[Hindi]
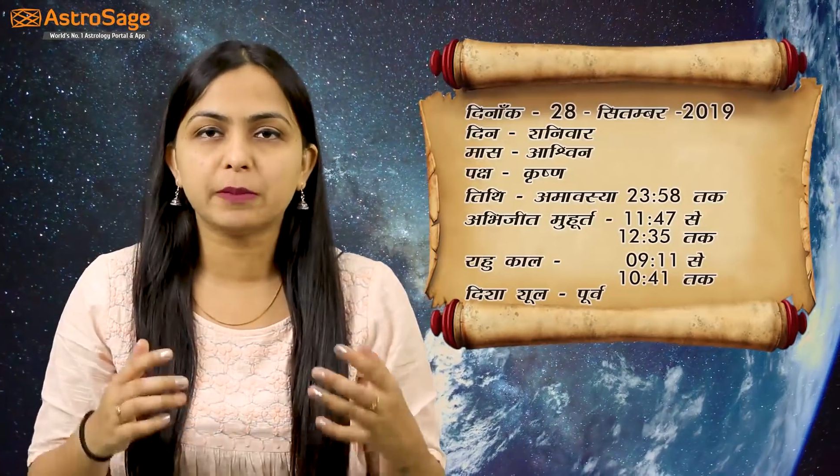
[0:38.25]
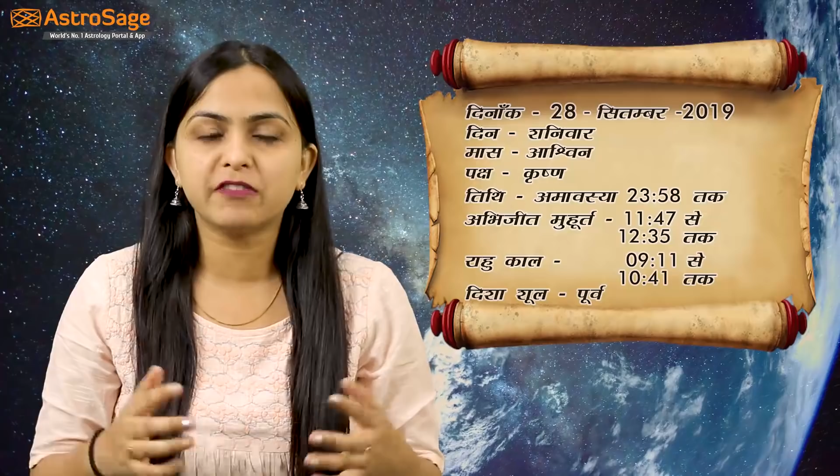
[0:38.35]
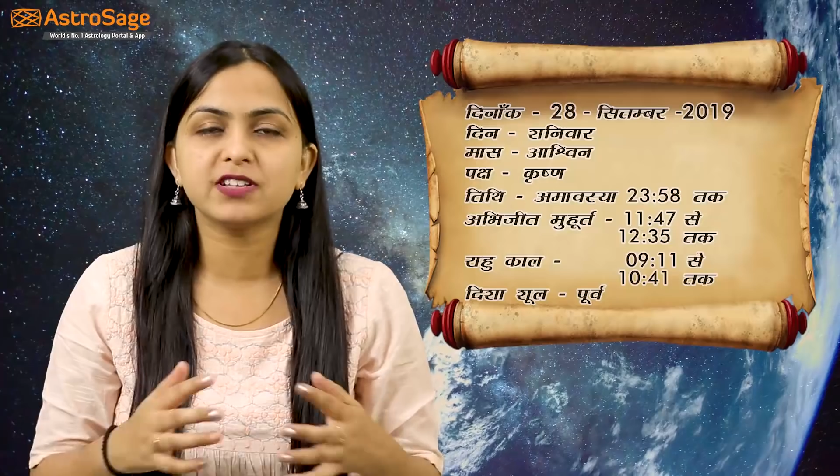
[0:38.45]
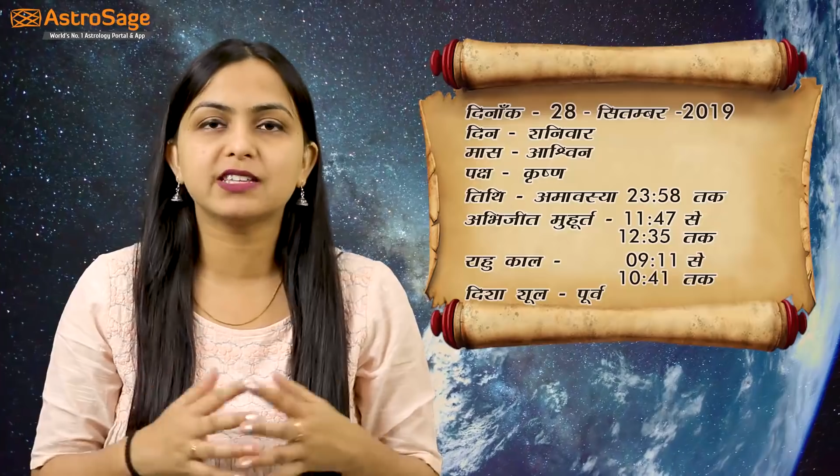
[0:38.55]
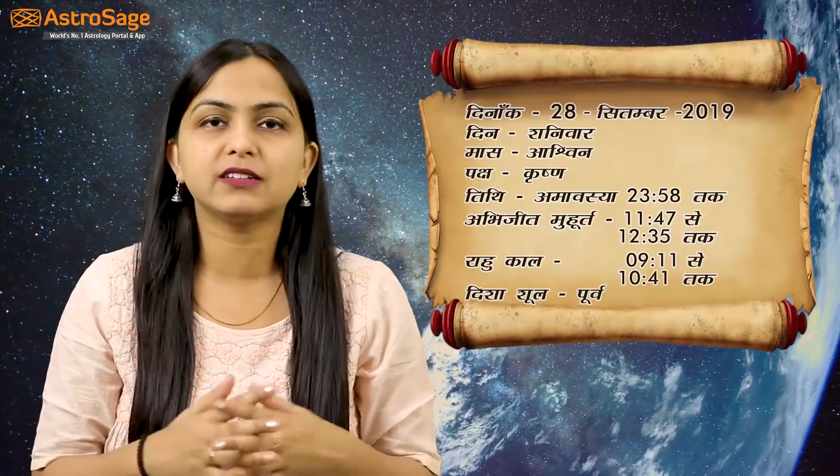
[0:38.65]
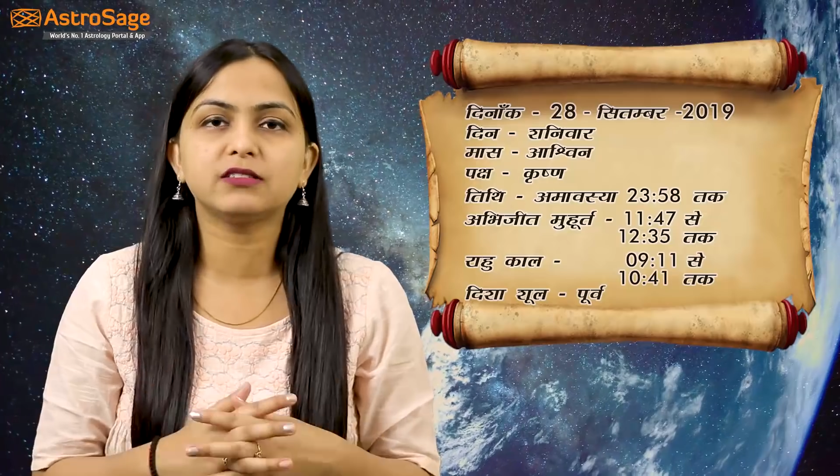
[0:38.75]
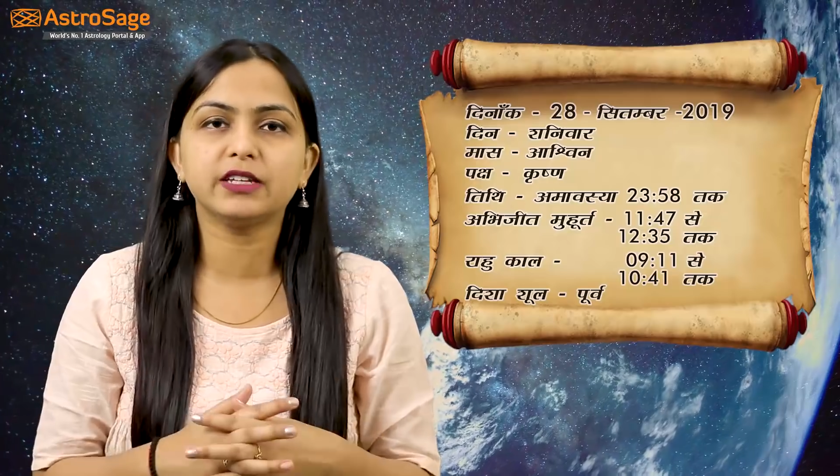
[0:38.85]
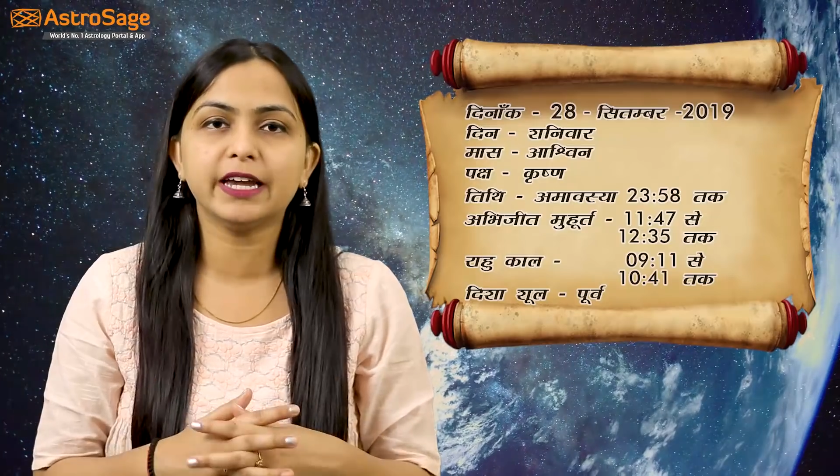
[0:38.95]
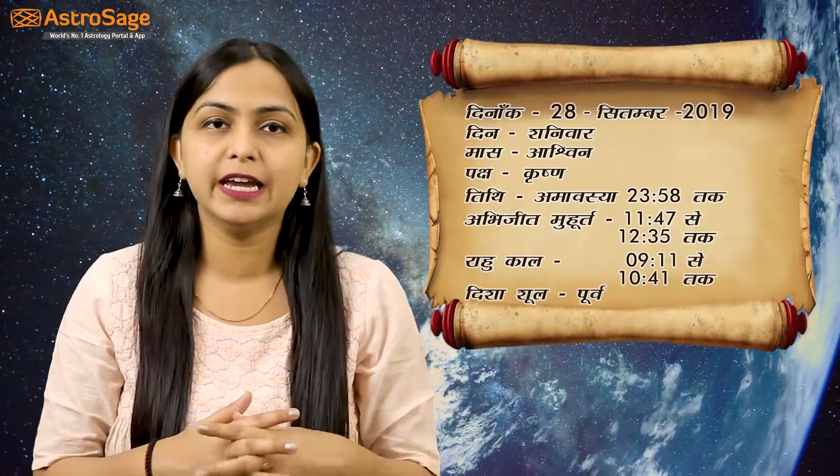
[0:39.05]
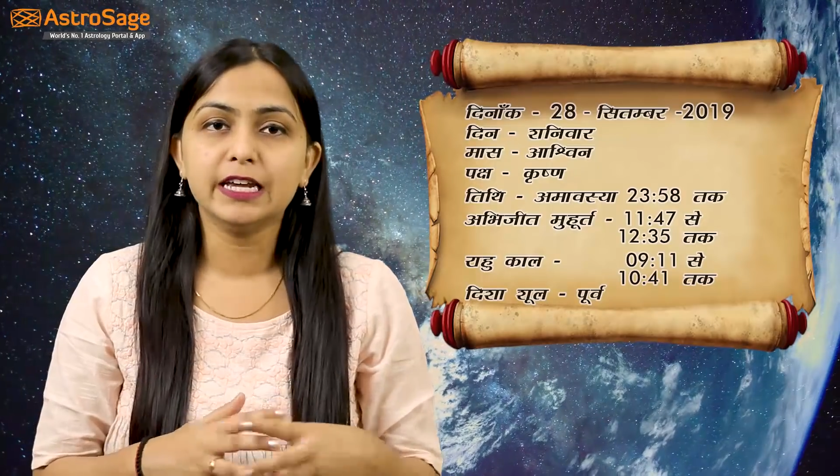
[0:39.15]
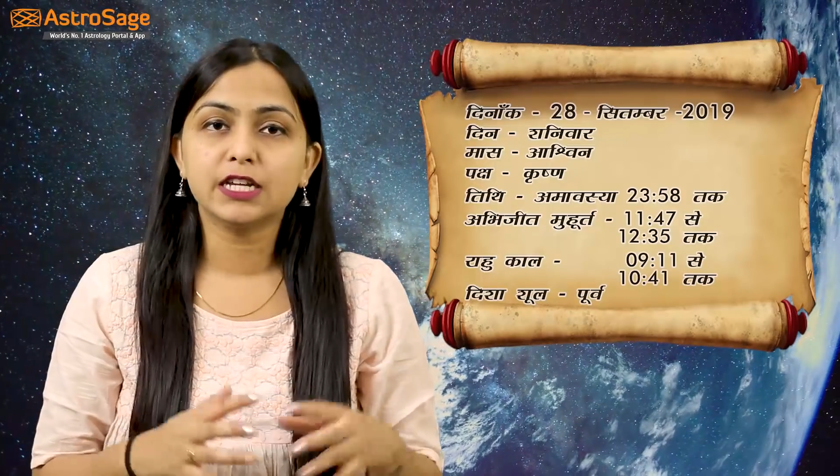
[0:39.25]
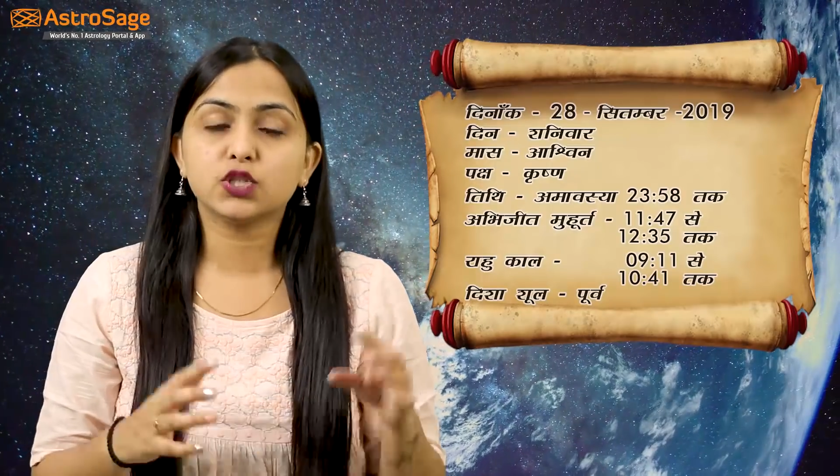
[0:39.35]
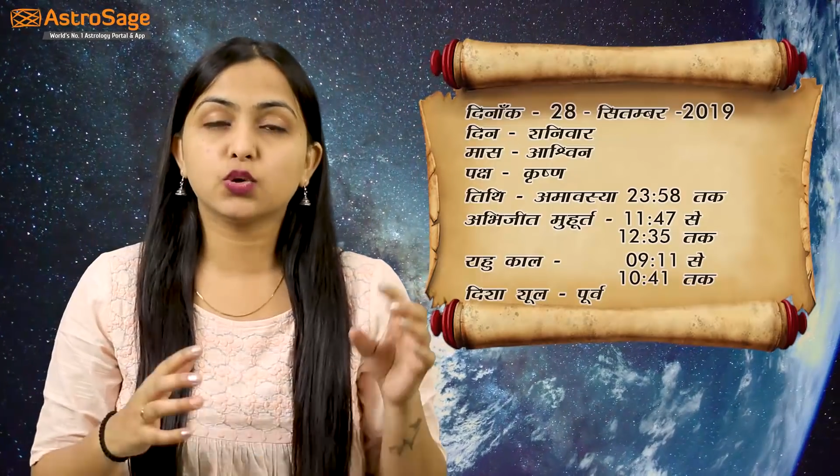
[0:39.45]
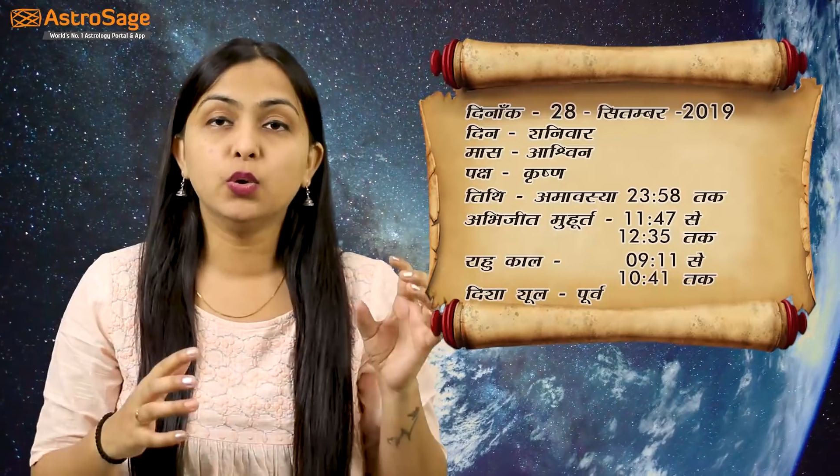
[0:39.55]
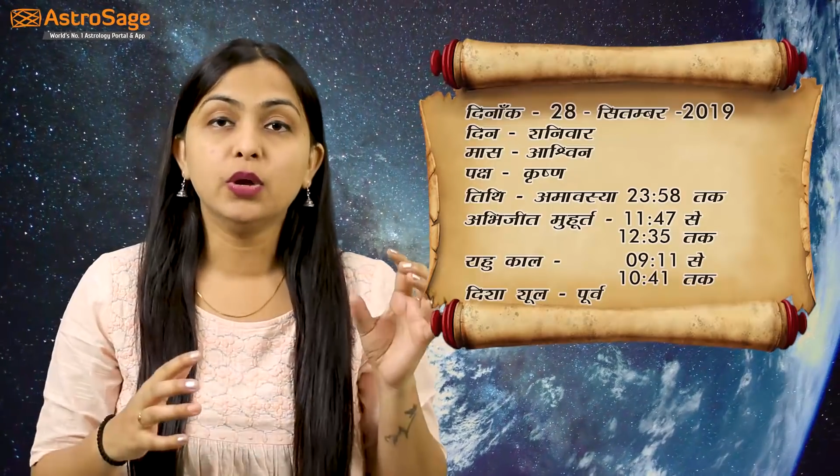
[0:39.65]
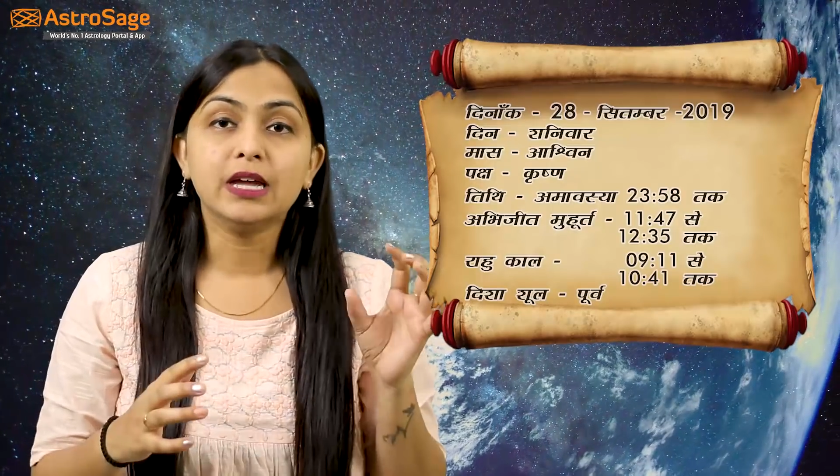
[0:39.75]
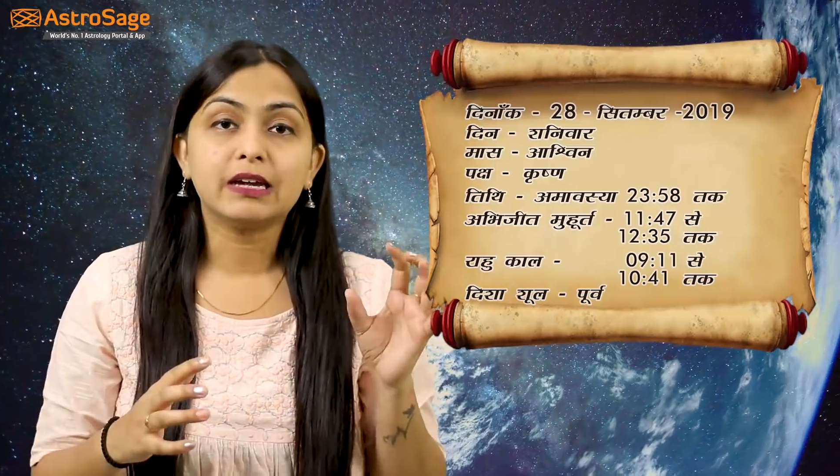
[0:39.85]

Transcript: अमावस्या तिथि है जो